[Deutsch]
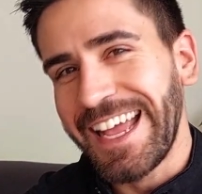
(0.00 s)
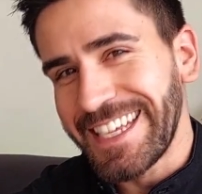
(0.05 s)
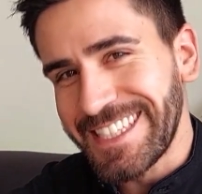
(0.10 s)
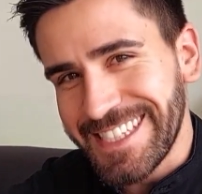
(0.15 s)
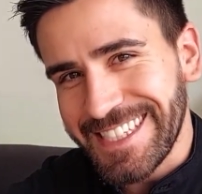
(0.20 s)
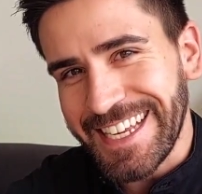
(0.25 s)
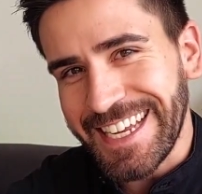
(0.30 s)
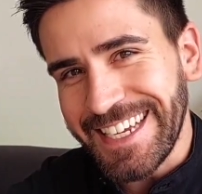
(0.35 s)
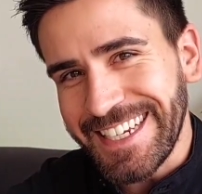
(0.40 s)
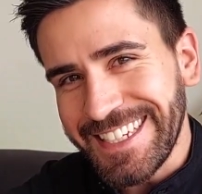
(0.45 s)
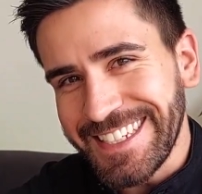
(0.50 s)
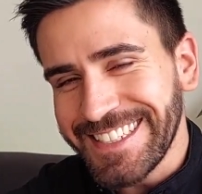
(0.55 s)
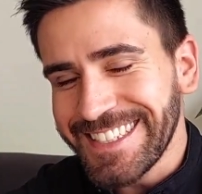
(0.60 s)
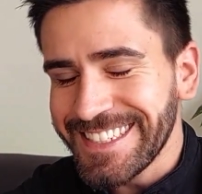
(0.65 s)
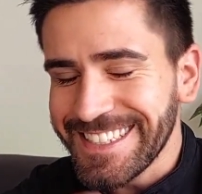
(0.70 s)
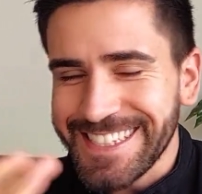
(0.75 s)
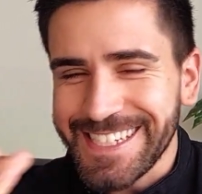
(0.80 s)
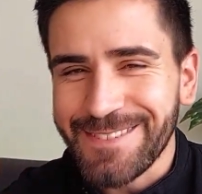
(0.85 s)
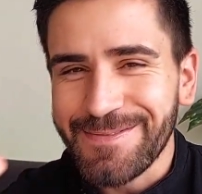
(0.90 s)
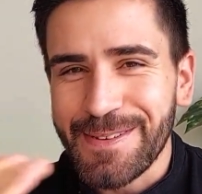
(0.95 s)
Es sei denn,
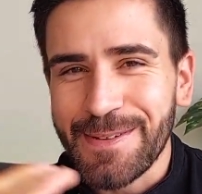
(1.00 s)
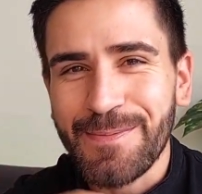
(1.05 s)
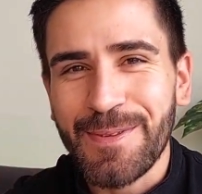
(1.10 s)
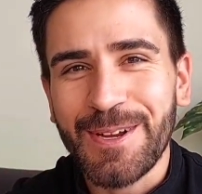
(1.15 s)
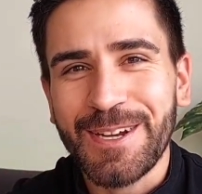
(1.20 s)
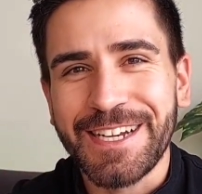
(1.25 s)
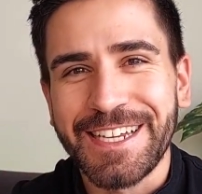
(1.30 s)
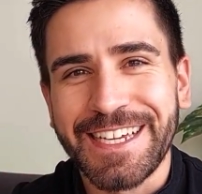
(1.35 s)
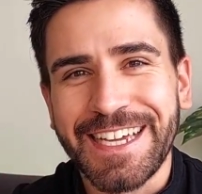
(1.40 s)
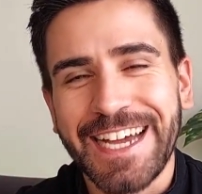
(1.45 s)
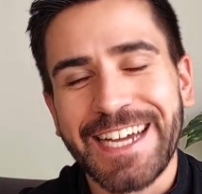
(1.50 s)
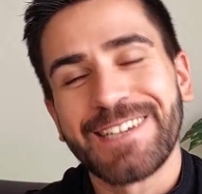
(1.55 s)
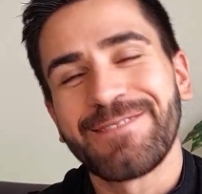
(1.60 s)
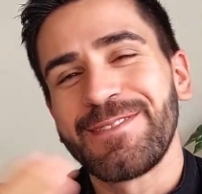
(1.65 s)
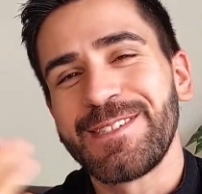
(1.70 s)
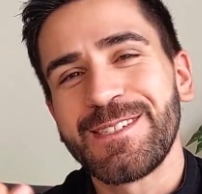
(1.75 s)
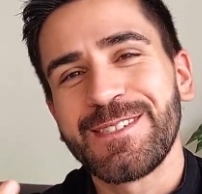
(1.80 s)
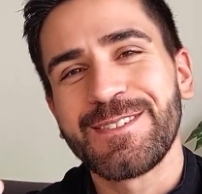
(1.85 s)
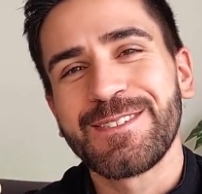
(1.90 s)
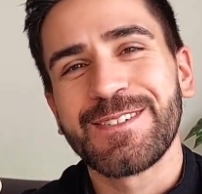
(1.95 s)
es gibt eine Möglichkeit,
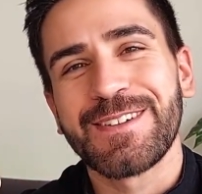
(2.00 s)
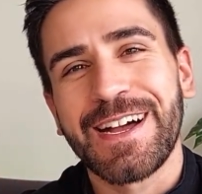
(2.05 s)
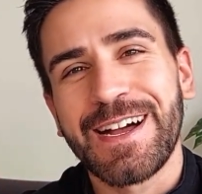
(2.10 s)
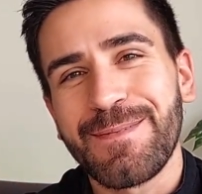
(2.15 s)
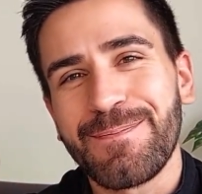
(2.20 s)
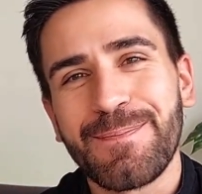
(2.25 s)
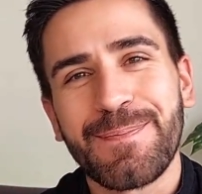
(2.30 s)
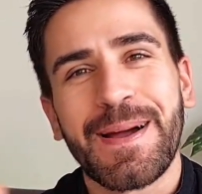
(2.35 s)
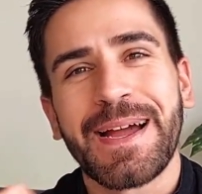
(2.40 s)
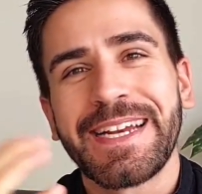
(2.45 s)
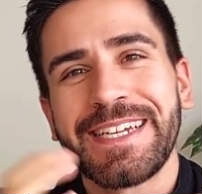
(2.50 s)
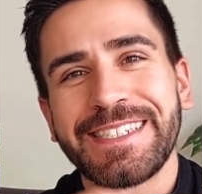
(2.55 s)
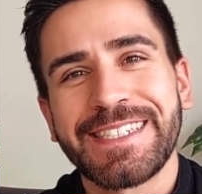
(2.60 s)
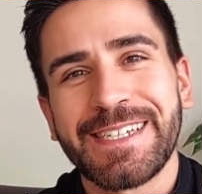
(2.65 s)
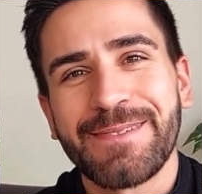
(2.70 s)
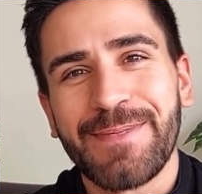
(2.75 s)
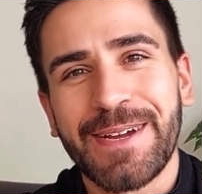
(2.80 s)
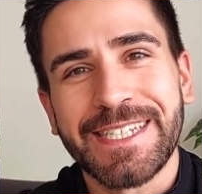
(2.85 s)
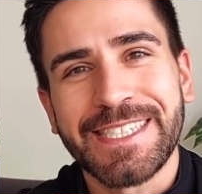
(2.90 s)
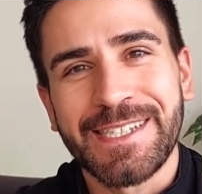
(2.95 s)
wie du sogar beides
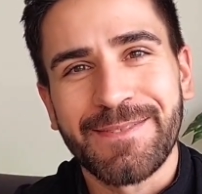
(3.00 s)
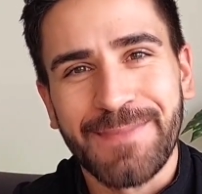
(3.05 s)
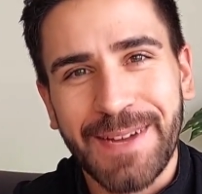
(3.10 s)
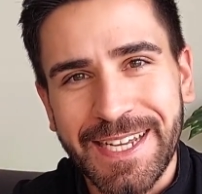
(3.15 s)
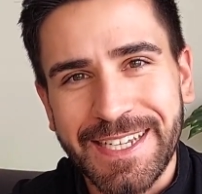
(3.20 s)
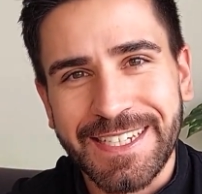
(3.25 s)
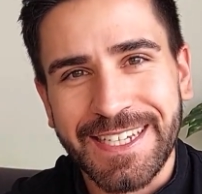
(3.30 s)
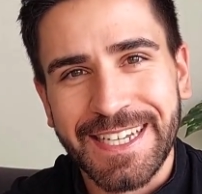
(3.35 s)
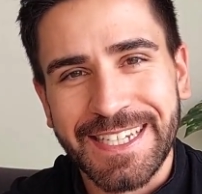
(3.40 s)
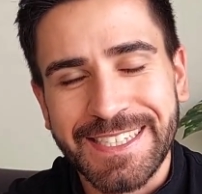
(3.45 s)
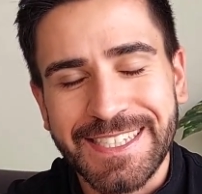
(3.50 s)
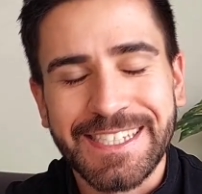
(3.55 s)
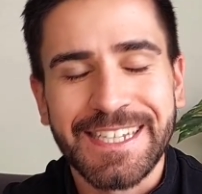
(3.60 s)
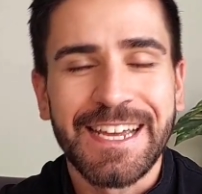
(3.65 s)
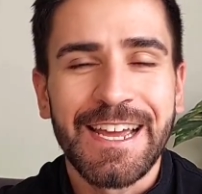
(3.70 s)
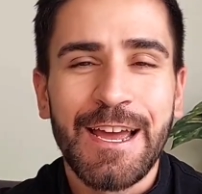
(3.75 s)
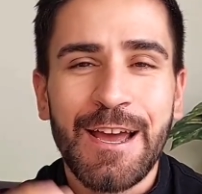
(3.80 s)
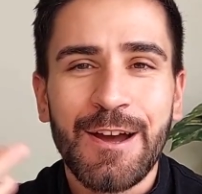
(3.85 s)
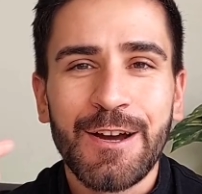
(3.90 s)
gemeinsam machen kannst.